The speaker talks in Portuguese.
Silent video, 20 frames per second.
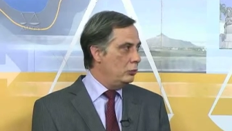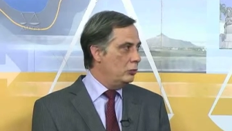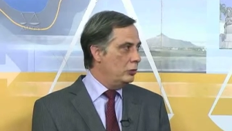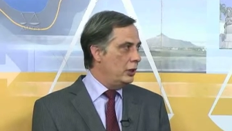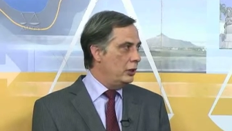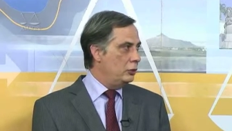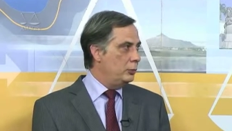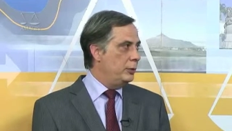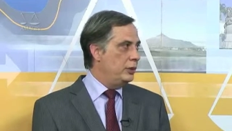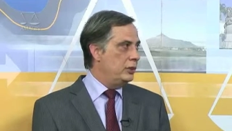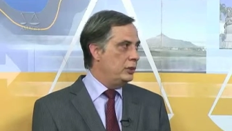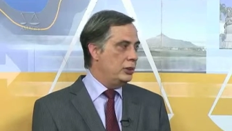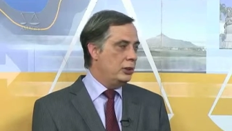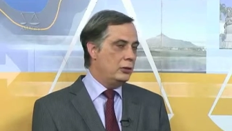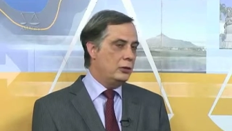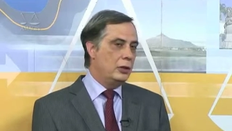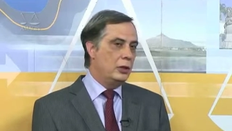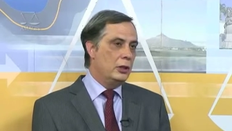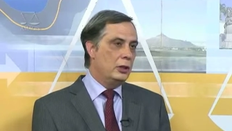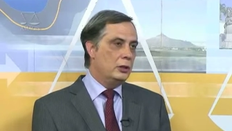no Juizado
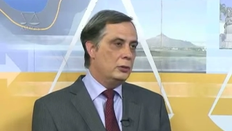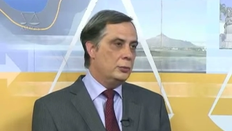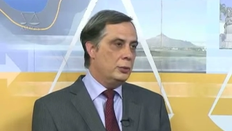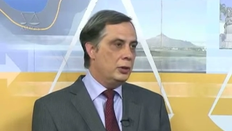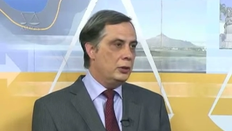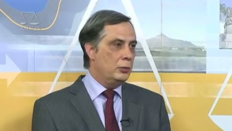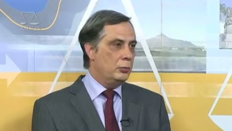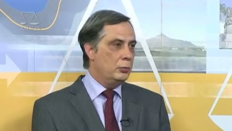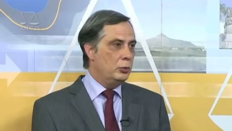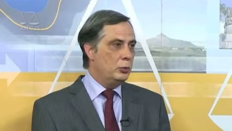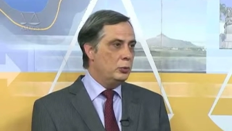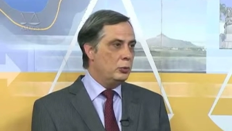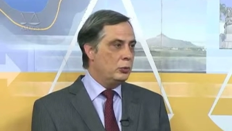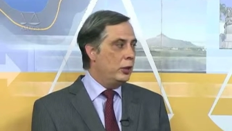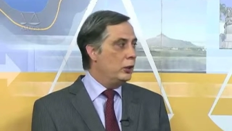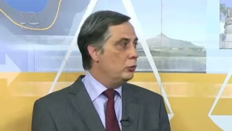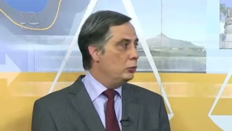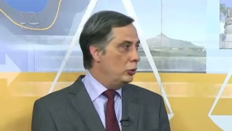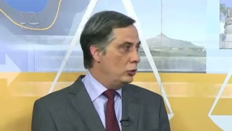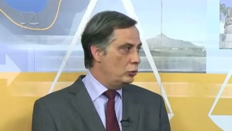Especial de
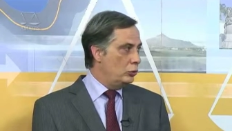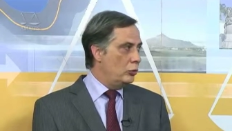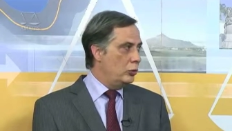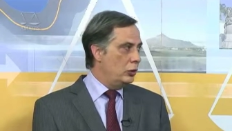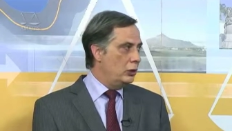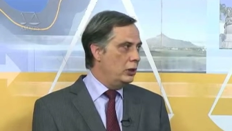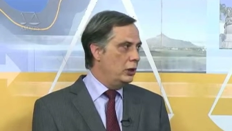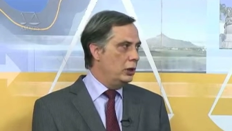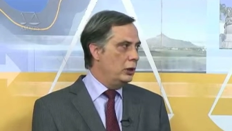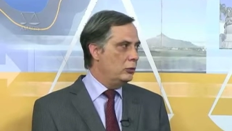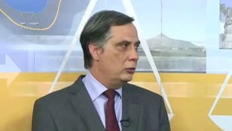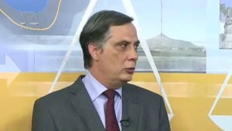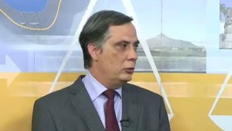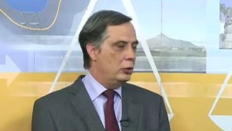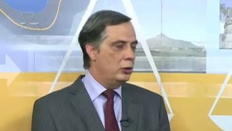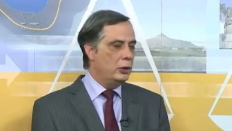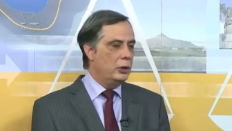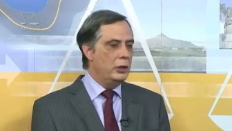Pernambuco, é o nosso coordenador